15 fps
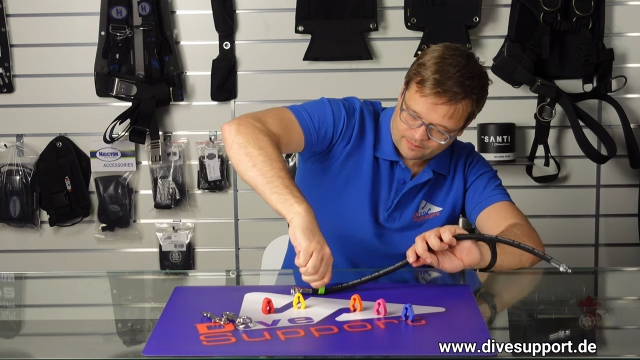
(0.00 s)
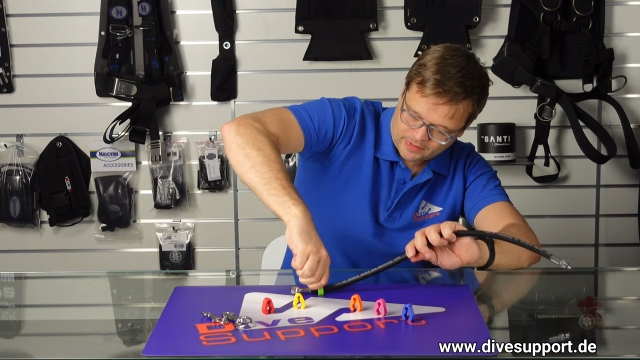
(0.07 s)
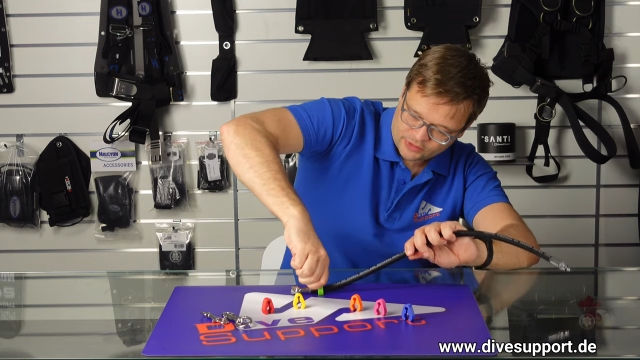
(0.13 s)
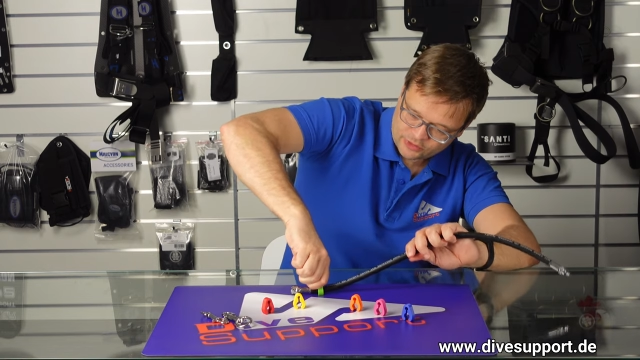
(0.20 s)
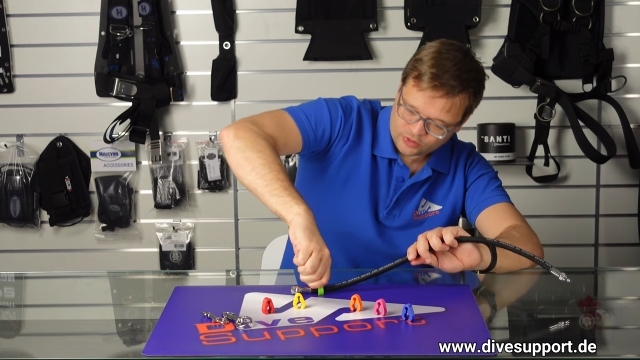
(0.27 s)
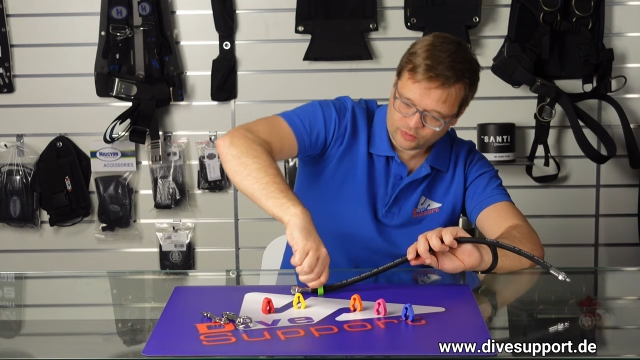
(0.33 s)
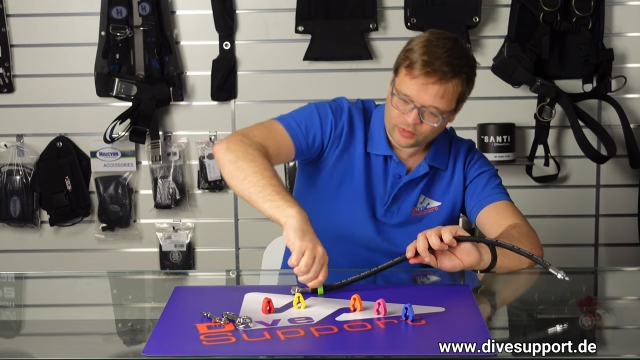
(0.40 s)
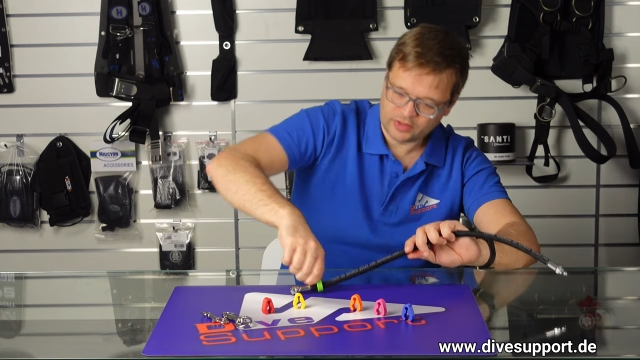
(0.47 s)

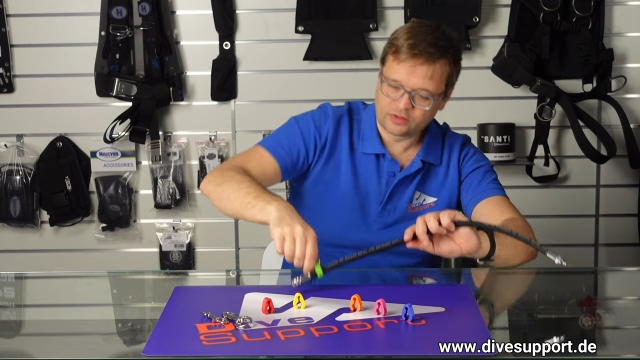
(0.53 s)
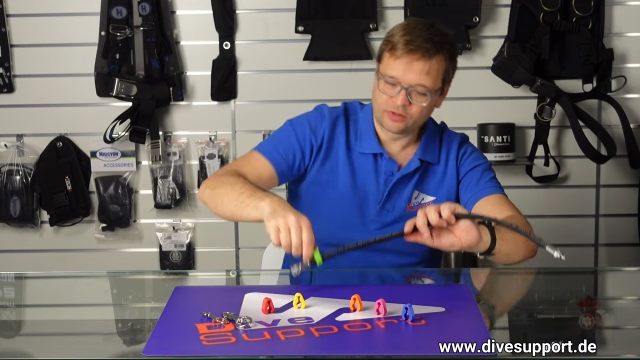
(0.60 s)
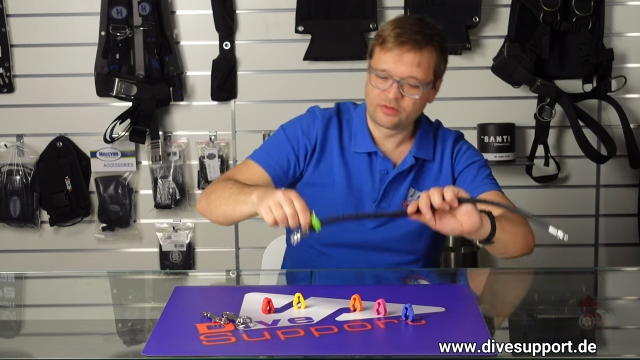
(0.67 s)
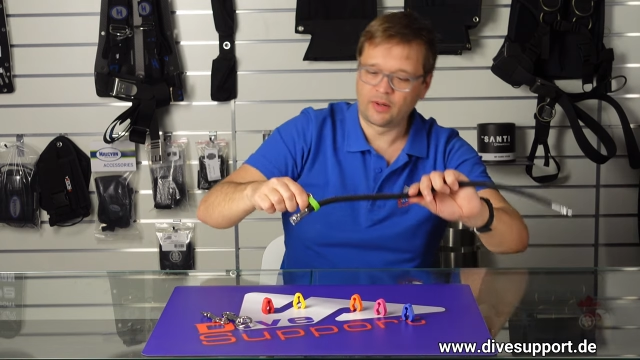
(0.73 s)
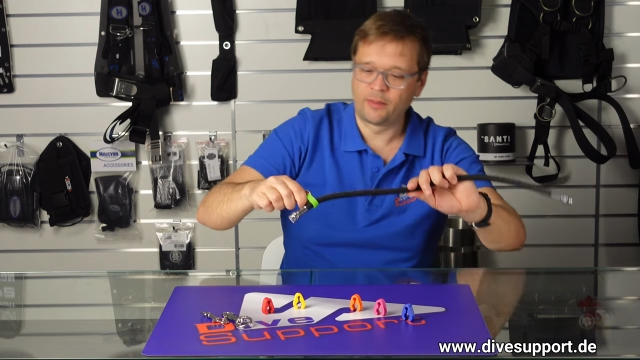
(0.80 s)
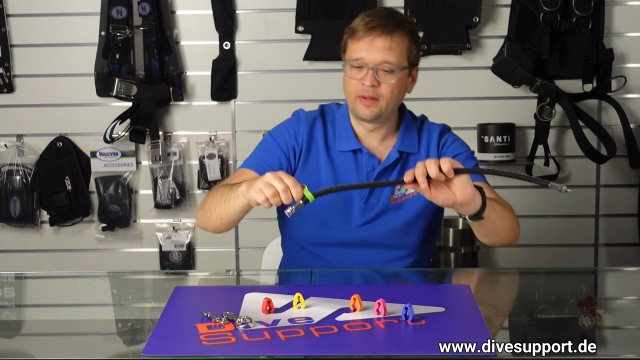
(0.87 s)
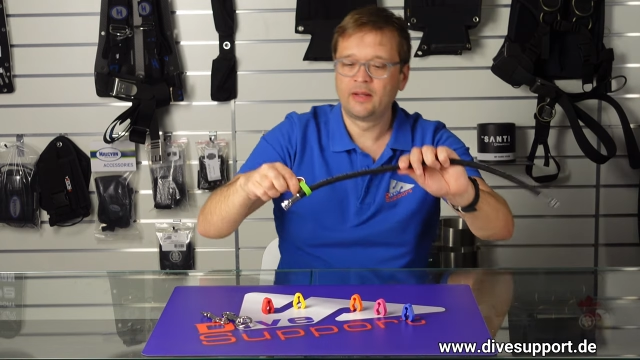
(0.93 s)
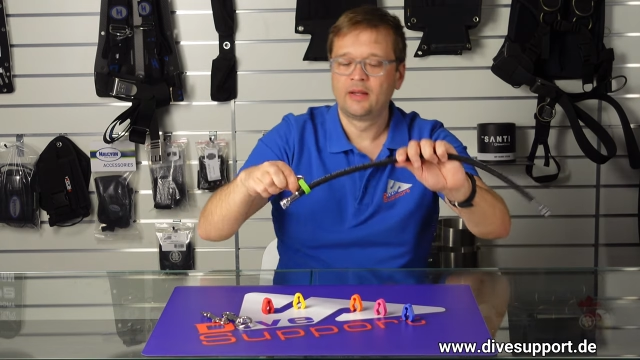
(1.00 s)
fasse nochmal
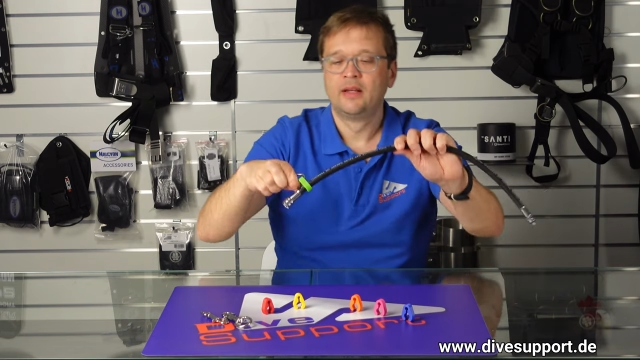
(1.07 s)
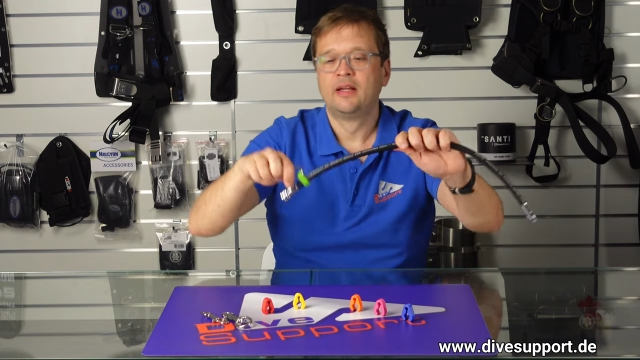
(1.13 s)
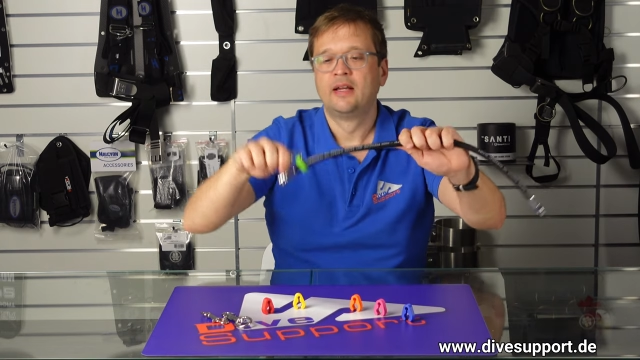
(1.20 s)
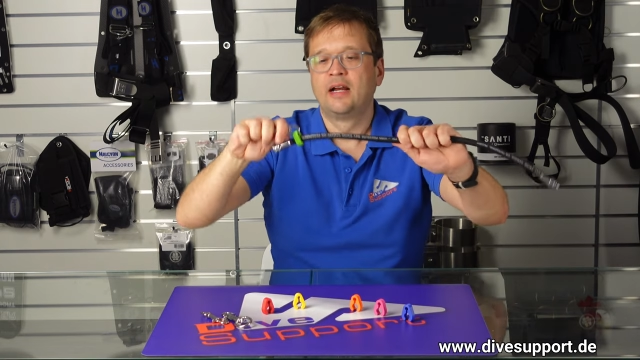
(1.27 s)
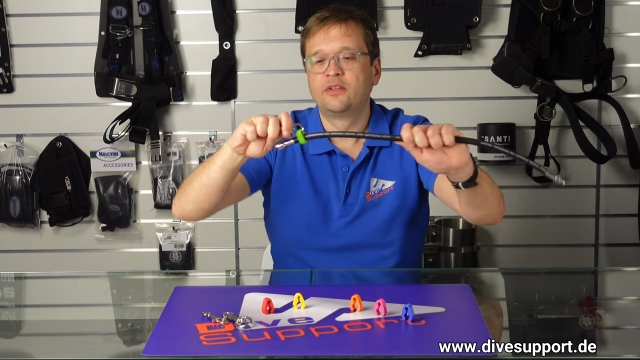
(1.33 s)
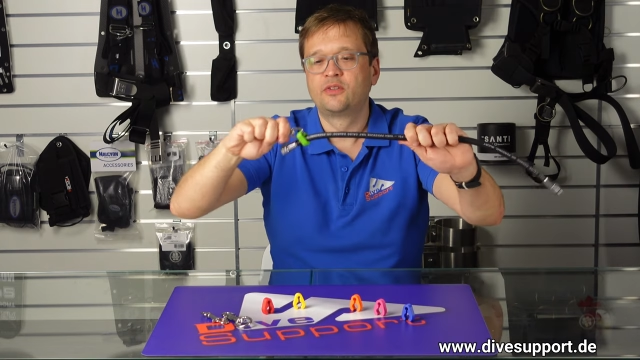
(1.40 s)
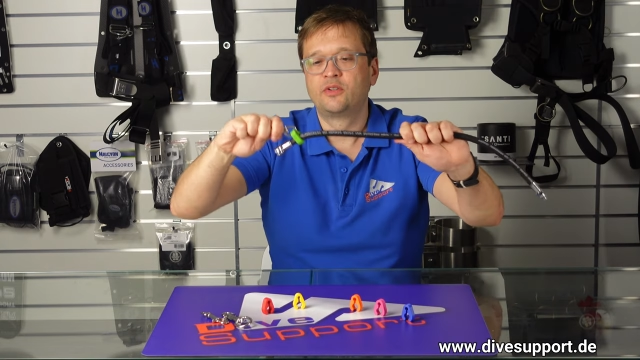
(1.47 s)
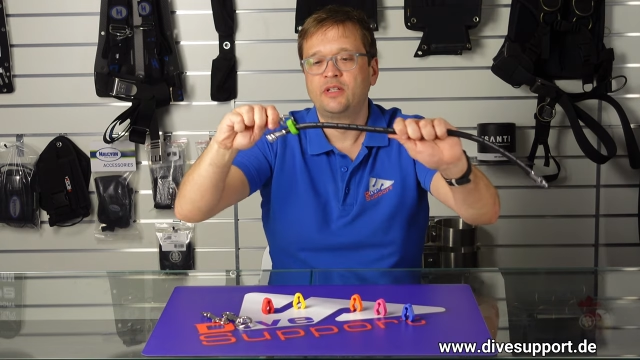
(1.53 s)
zusammen.
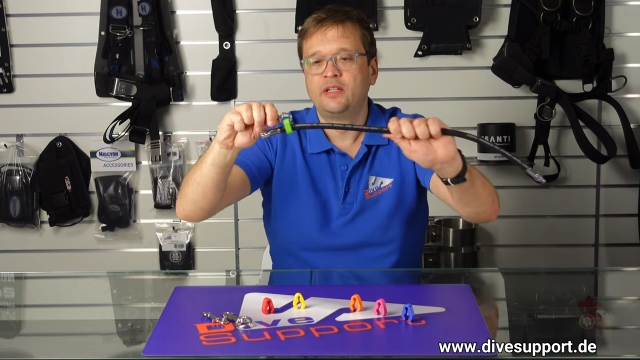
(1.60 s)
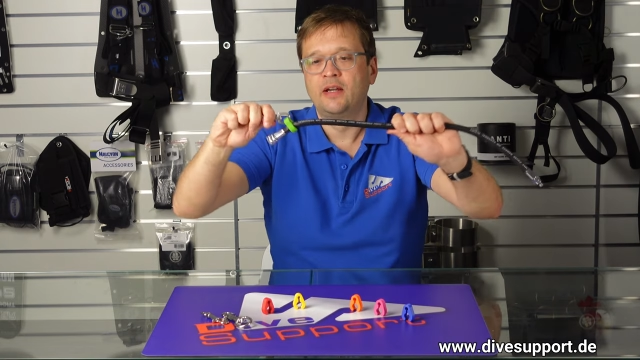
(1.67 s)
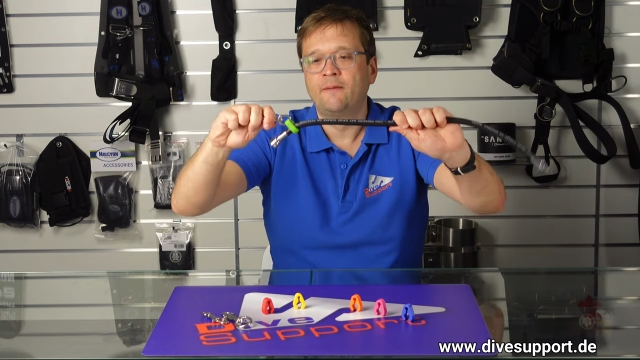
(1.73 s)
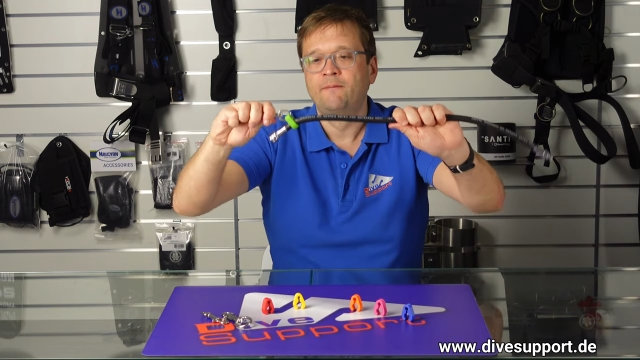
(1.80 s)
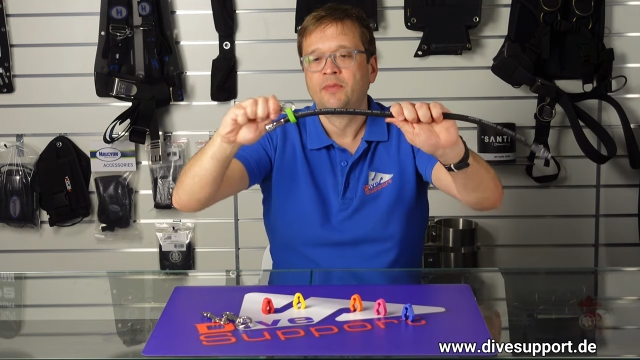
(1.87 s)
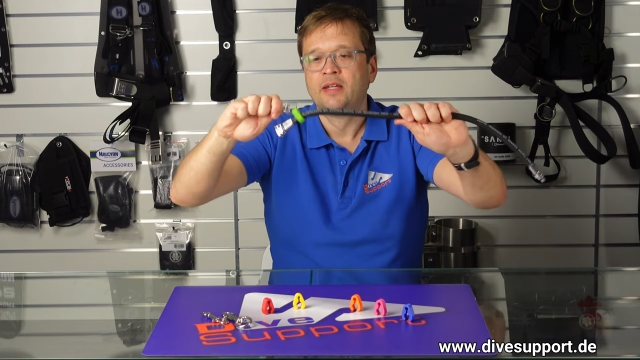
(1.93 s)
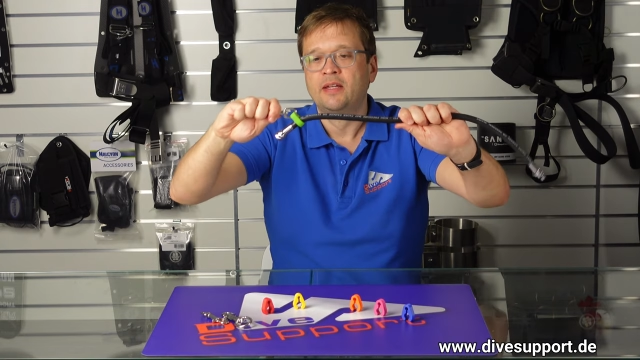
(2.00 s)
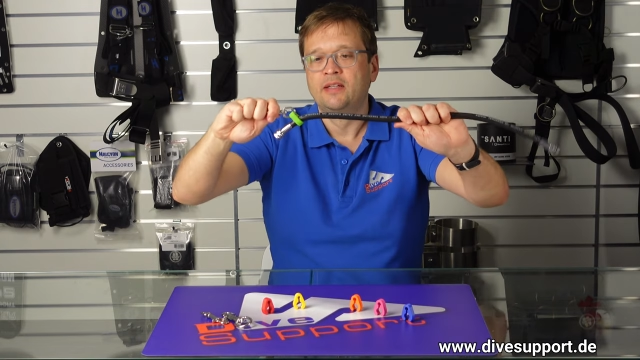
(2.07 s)
Also hier,